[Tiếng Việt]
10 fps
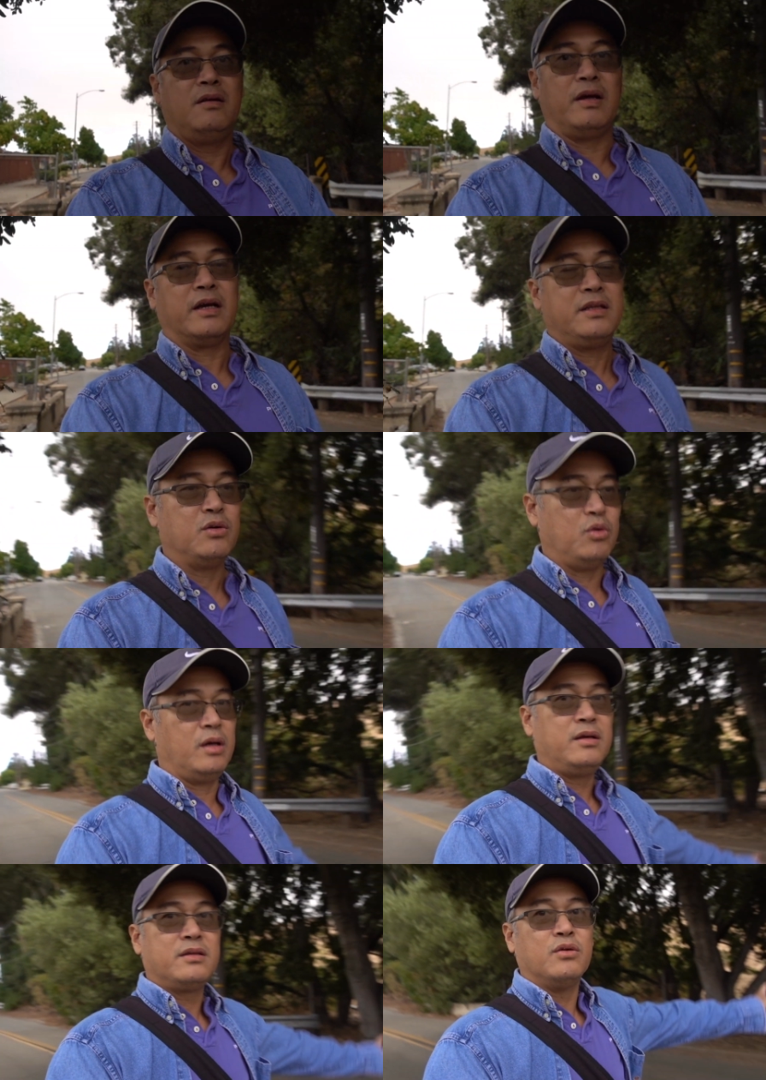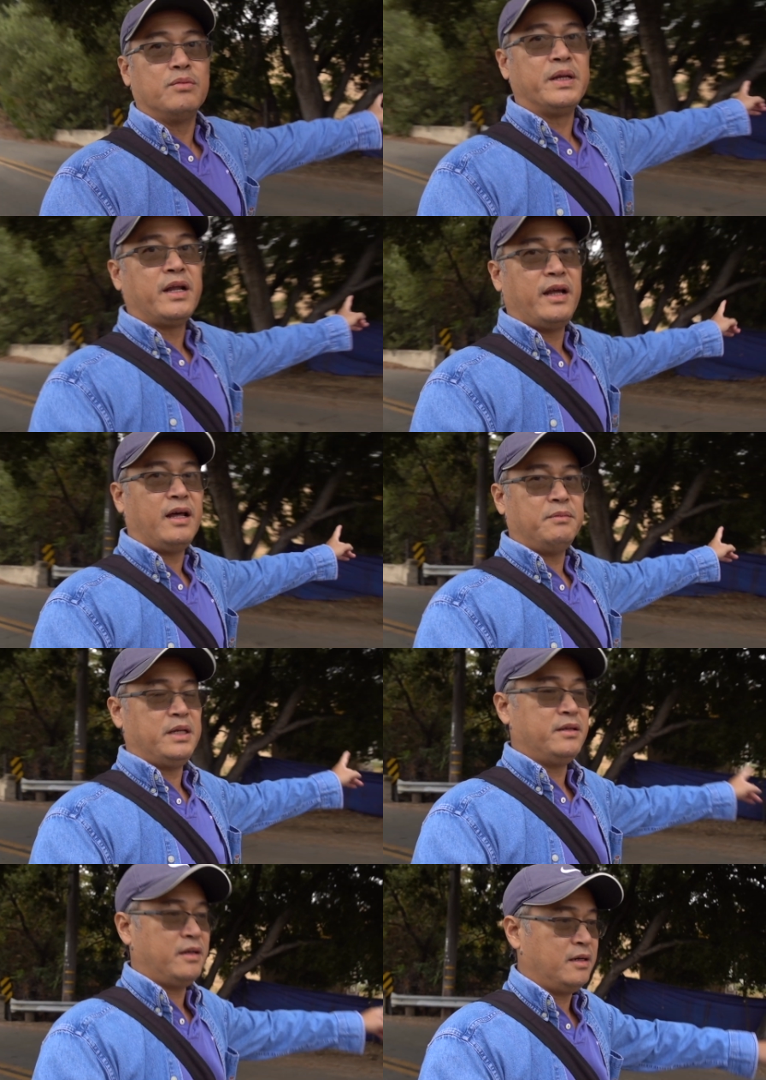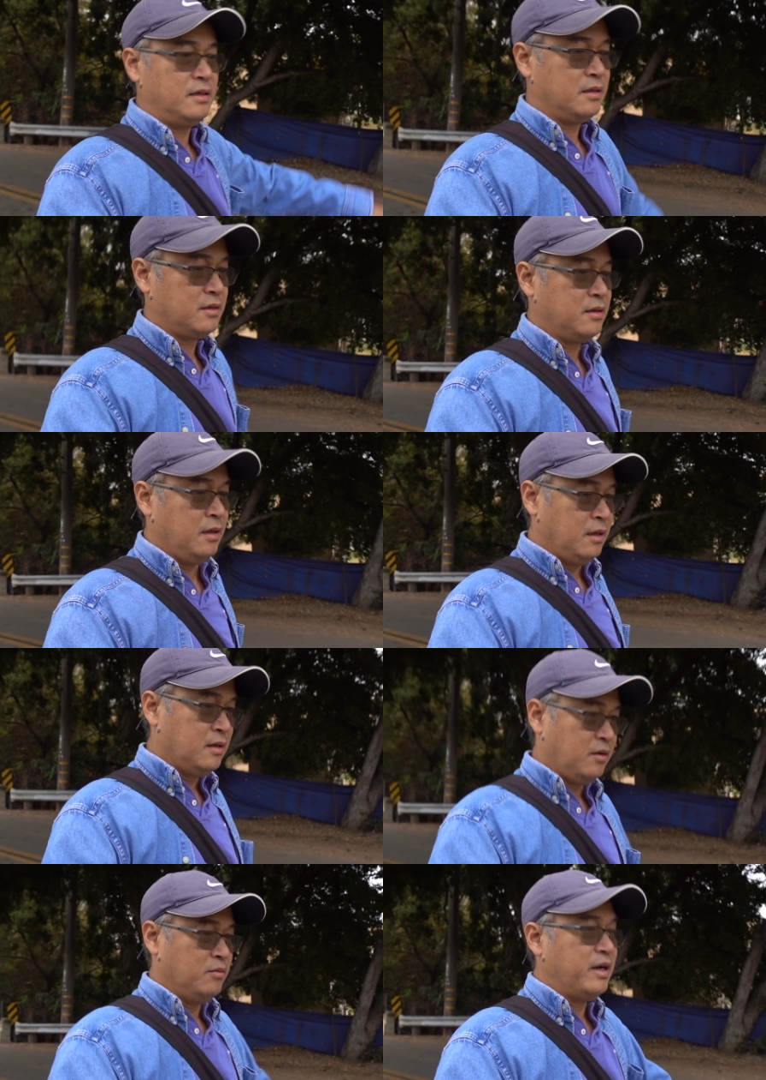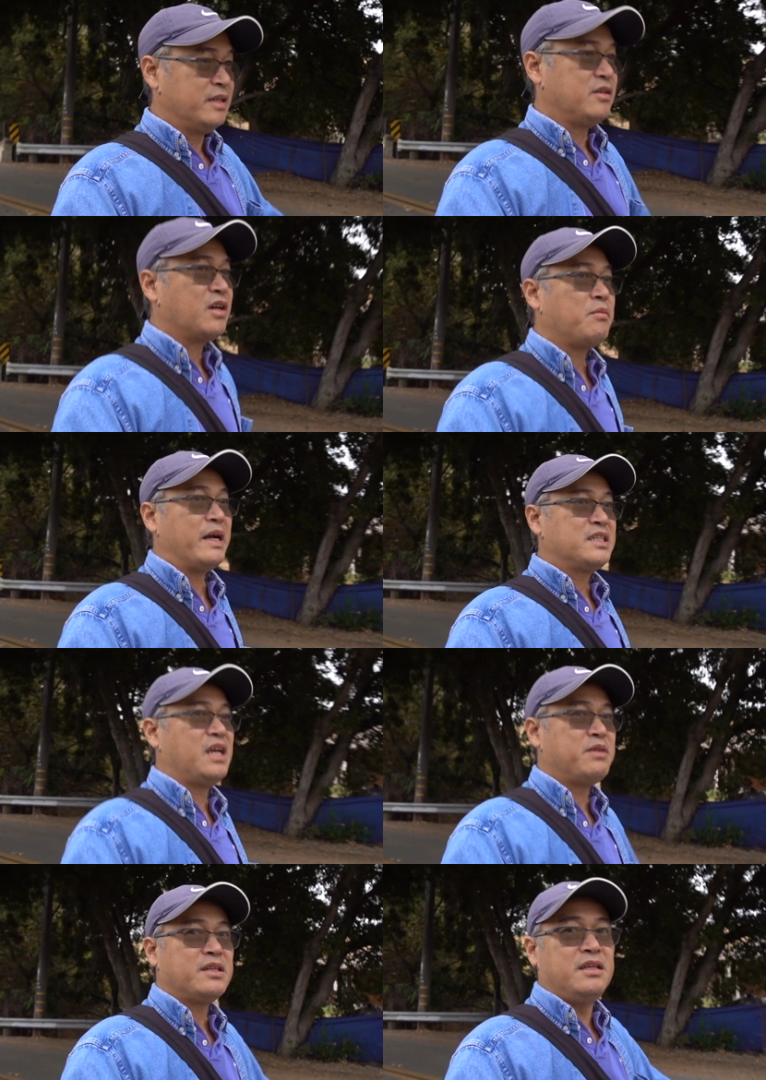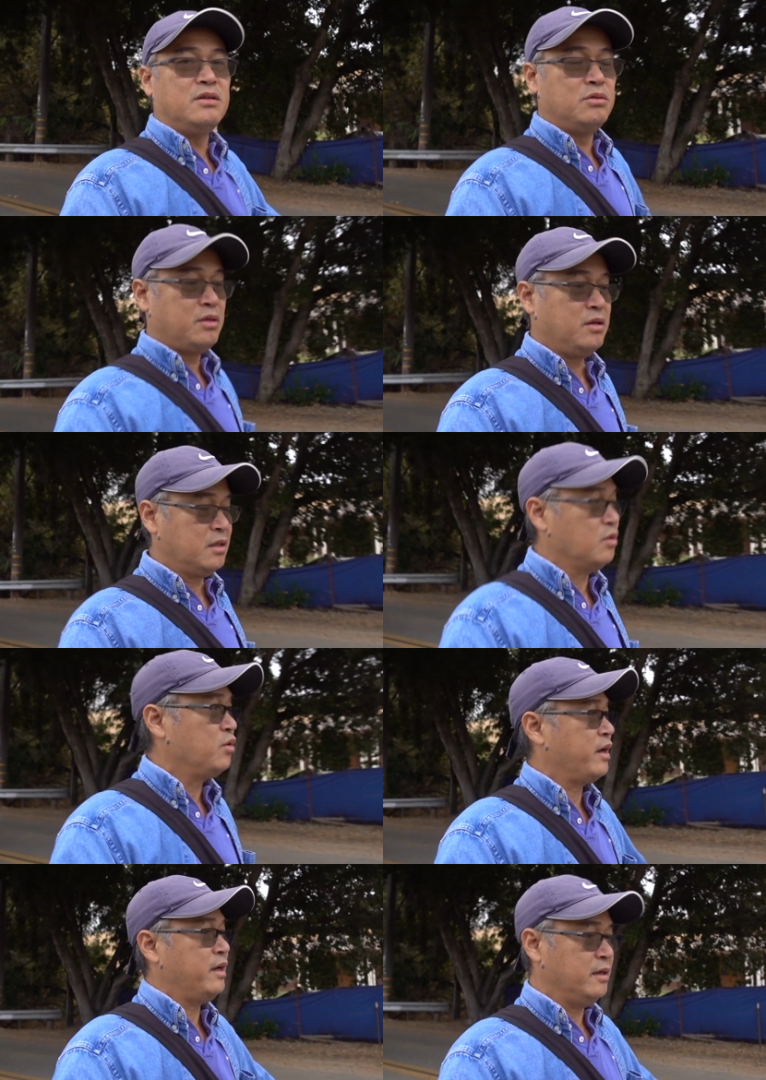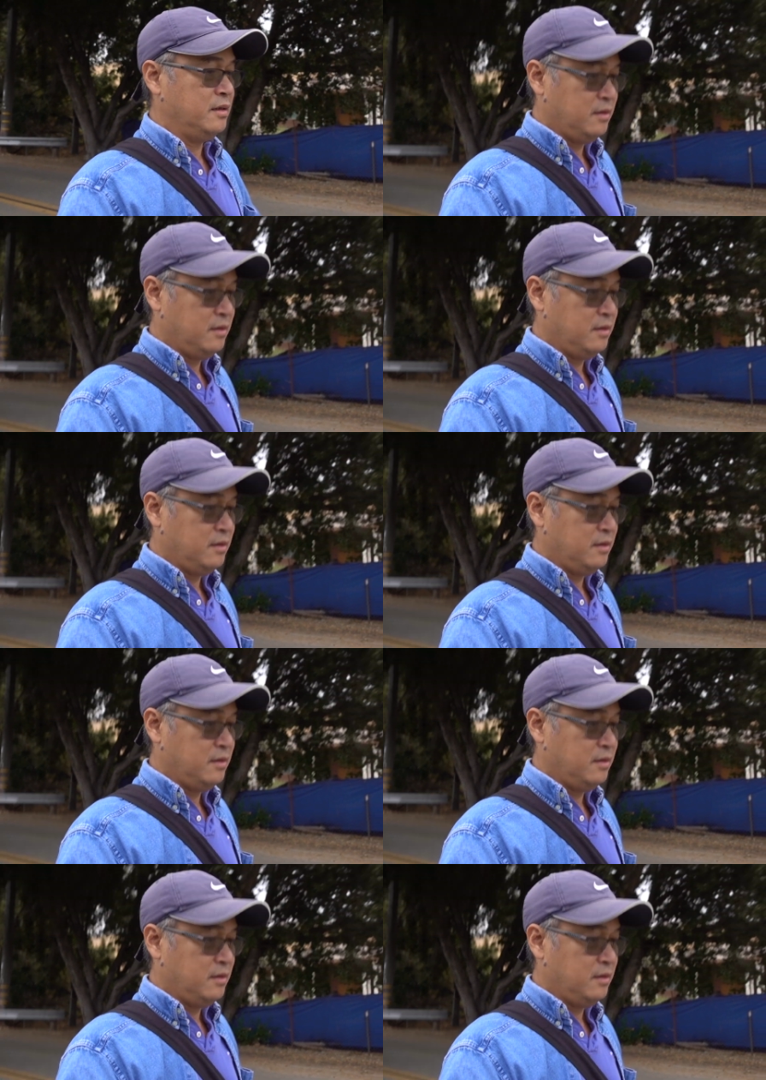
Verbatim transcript: Và cái chùa, chùa bên đây là mình cũng đã cho các bạn xem rất nhiều. Cái chùa này,